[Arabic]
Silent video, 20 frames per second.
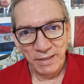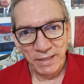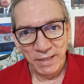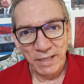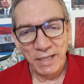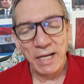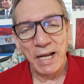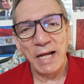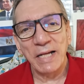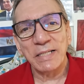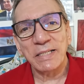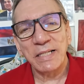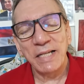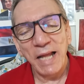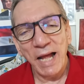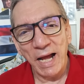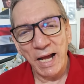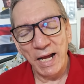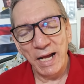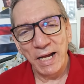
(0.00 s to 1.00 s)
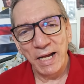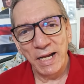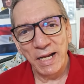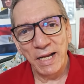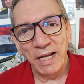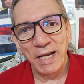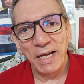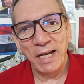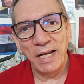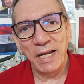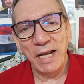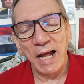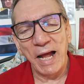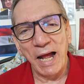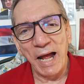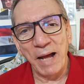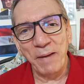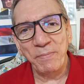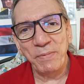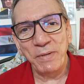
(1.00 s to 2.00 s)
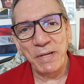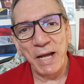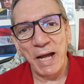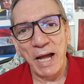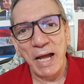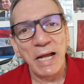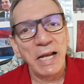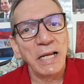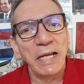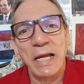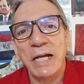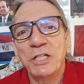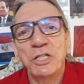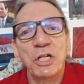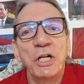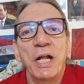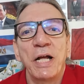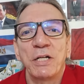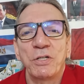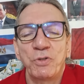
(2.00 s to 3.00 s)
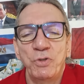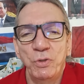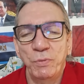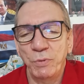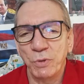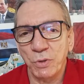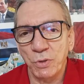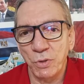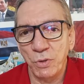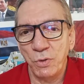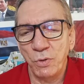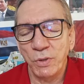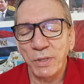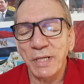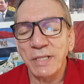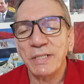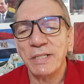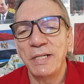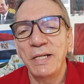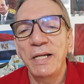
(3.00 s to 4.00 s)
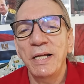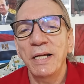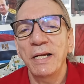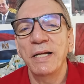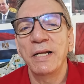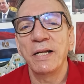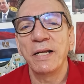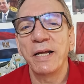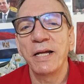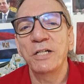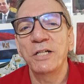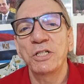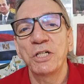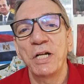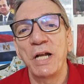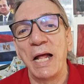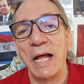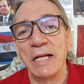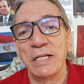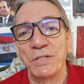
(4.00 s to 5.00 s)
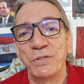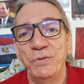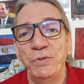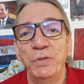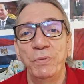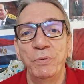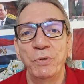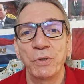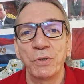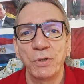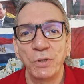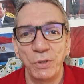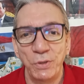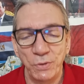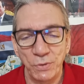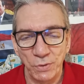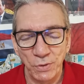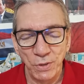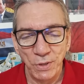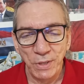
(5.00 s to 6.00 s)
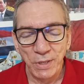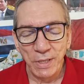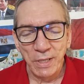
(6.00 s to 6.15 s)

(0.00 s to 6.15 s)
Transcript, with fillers: الأسلحة اللي أبي الجيش الأثيوبي كله تسليح الجيش الأثيوبي كله